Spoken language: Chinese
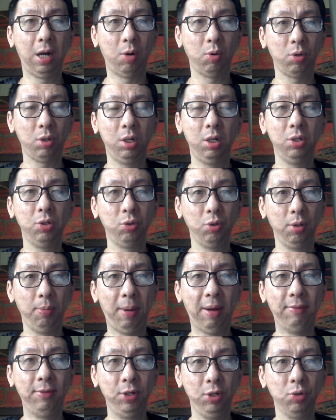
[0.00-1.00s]
我个人觉得
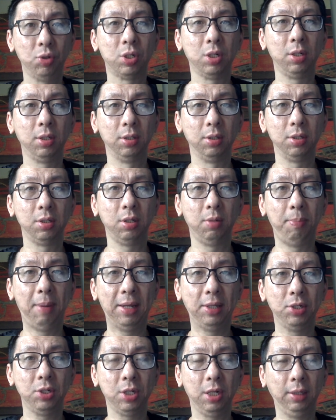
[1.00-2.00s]
百分之六十可能性拜
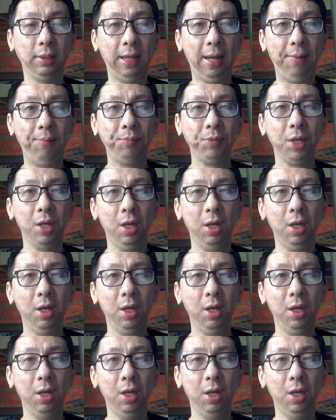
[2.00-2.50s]
登上台。